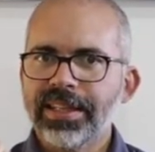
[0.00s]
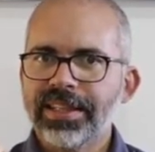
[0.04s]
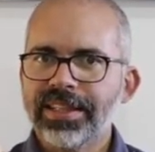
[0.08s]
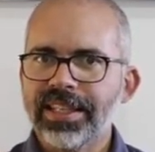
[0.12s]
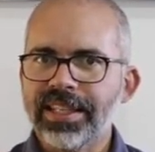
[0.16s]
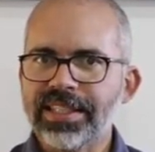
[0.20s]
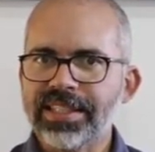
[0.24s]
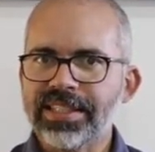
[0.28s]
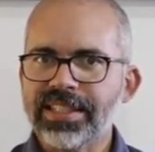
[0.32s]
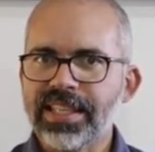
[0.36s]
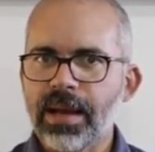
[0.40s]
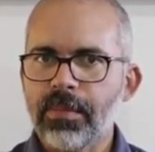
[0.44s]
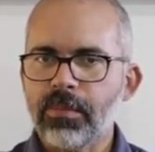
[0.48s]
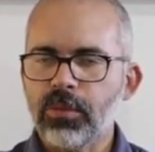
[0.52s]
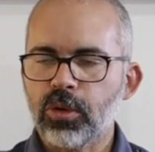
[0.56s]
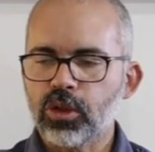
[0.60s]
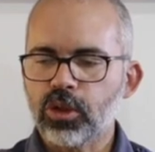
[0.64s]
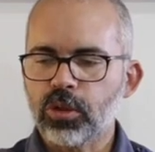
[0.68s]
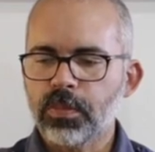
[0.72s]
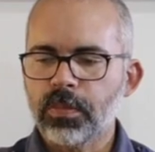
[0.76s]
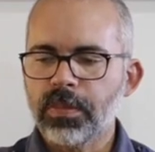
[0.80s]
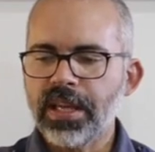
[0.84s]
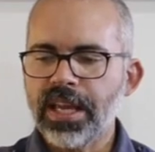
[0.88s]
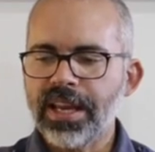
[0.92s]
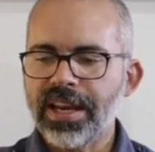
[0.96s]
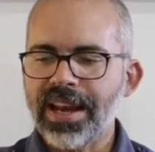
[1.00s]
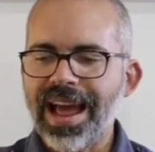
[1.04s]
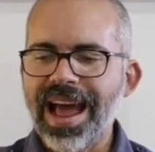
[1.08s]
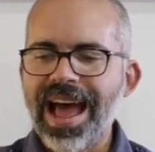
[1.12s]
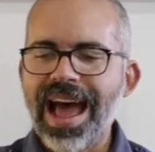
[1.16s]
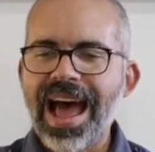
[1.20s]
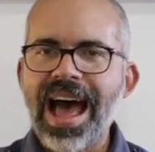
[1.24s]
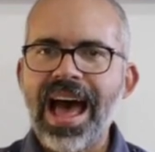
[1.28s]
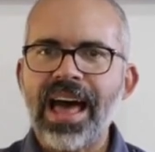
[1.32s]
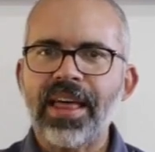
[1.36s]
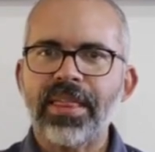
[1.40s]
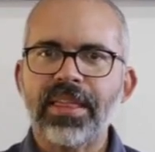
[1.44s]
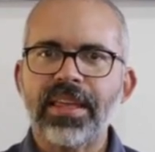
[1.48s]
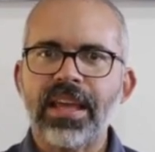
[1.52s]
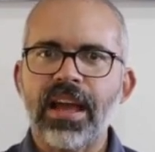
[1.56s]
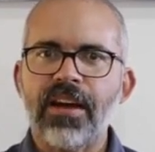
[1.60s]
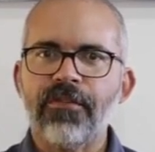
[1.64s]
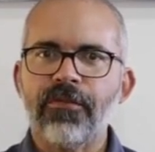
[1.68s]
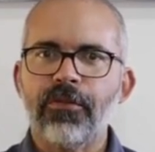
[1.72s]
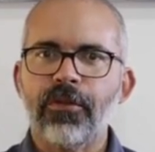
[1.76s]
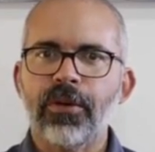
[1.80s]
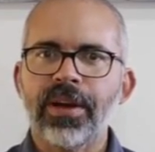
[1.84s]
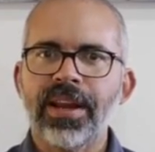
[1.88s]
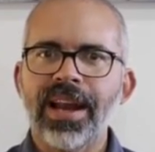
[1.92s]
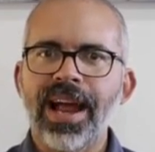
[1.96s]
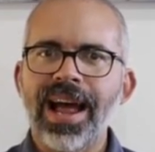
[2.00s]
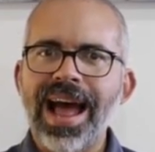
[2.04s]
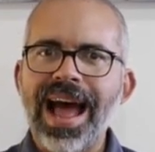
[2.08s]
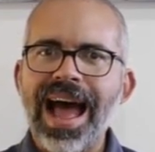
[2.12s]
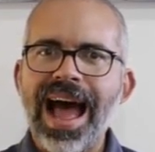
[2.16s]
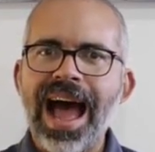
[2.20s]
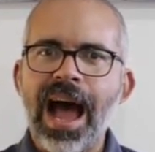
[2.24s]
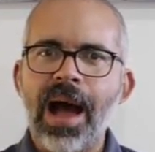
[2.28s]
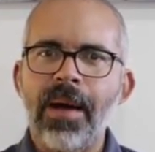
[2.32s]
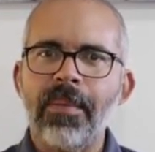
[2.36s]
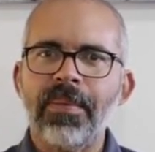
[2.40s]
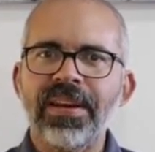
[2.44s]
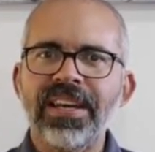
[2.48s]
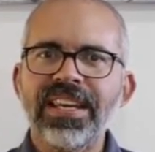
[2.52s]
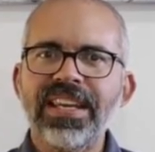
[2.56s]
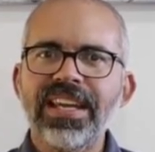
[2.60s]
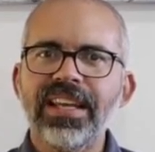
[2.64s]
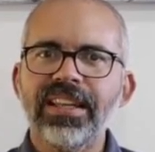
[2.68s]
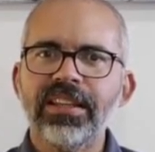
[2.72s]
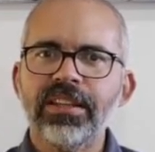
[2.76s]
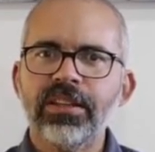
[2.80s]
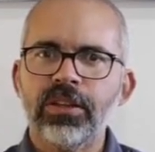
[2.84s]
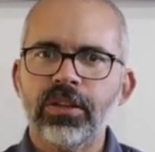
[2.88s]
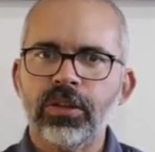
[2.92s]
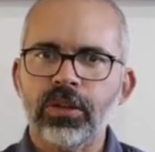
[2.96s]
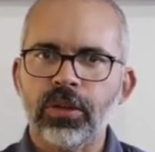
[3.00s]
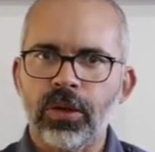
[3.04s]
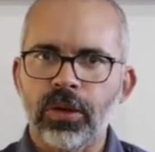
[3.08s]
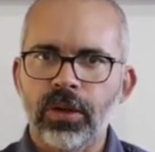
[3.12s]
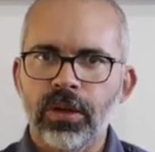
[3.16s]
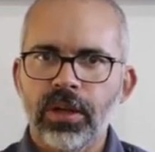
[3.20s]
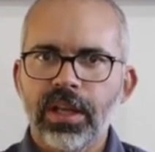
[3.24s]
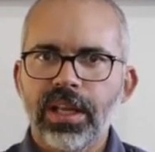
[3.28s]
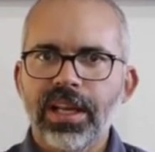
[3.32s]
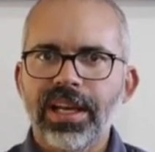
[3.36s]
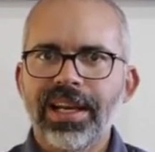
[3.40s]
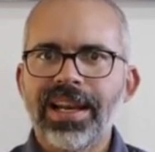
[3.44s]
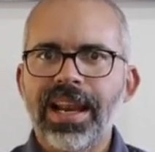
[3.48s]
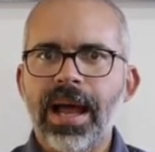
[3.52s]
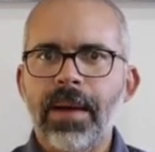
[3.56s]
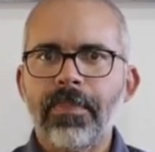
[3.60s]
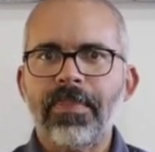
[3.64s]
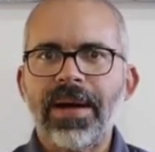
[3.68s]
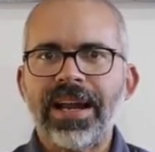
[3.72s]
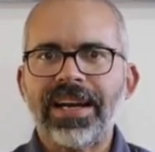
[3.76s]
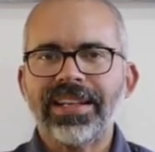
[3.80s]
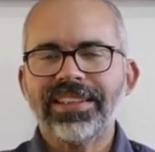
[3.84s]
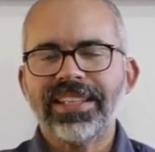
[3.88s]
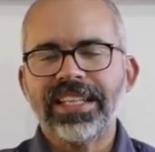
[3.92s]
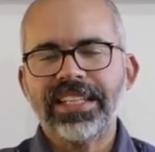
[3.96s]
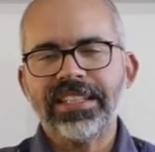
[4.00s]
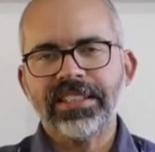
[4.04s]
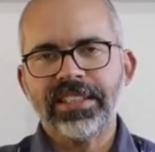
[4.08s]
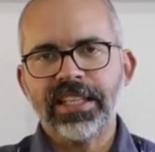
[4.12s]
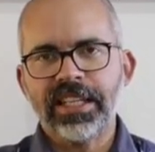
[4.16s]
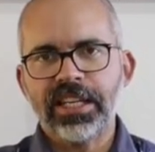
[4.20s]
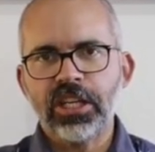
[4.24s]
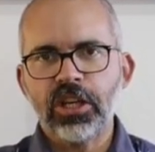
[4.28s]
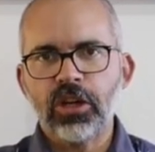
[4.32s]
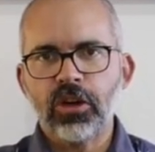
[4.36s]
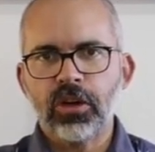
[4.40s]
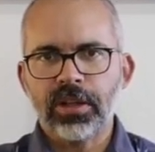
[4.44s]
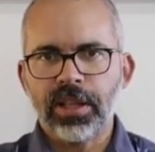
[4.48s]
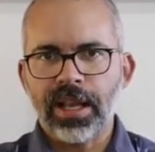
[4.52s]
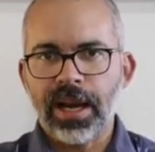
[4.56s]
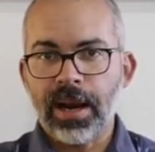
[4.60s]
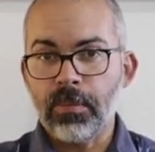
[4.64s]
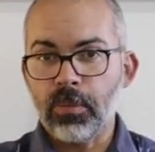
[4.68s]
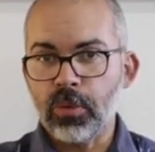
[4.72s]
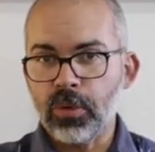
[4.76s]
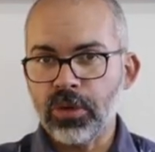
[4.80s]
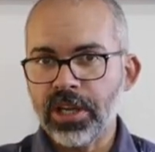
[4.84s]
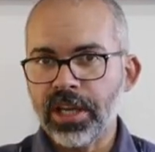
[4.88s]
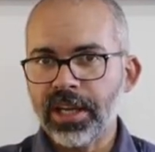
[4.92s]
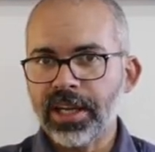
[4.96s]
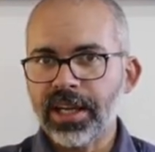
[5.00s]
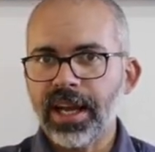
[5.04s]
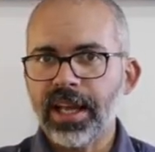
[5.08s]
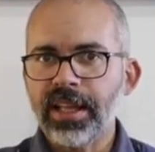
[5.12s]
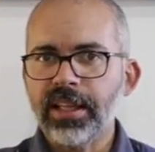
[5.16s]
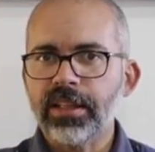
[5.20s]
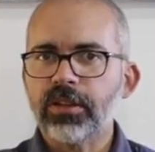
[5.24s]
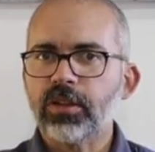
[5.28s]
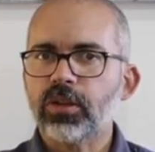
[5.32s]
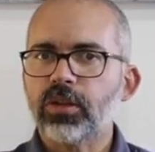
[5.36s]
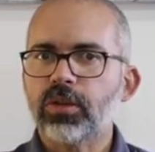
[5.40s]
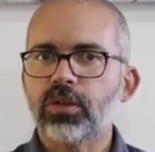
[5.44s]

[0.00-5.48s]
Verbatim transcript: Tensamos bien hacia afuera, abriendo la parte interior de la muñeca,